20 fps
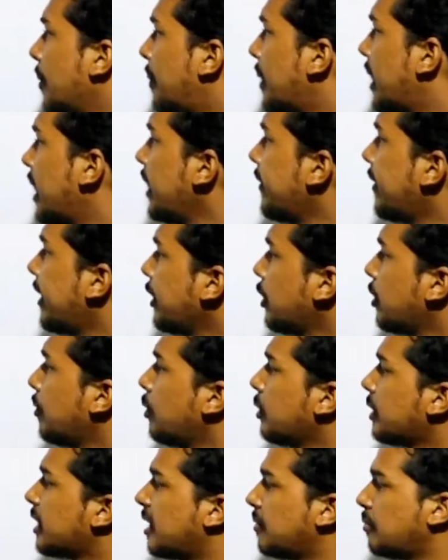पहले वाले को हम
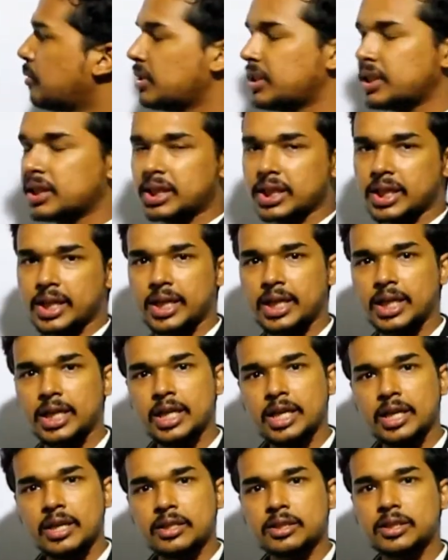लोग क्या बोल देते हैं
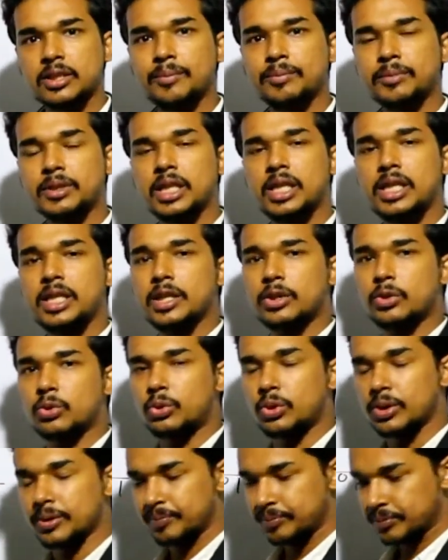समतलीय
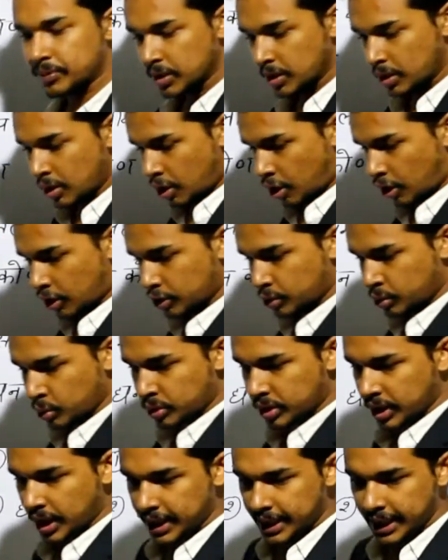कोण और
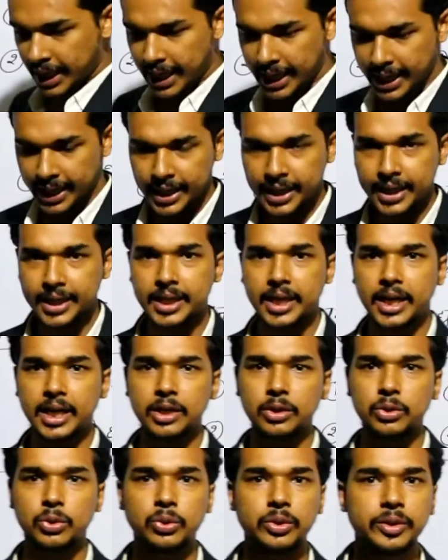दूसरा क्या है
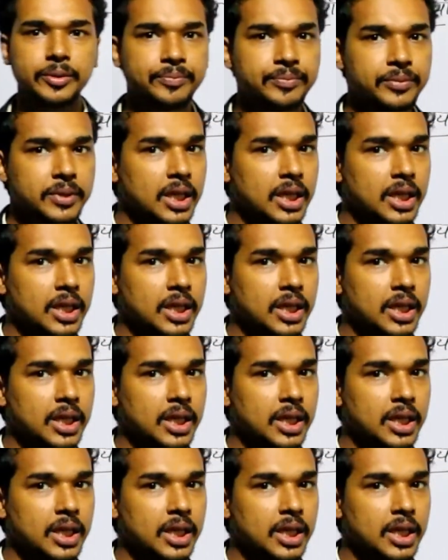घन कोण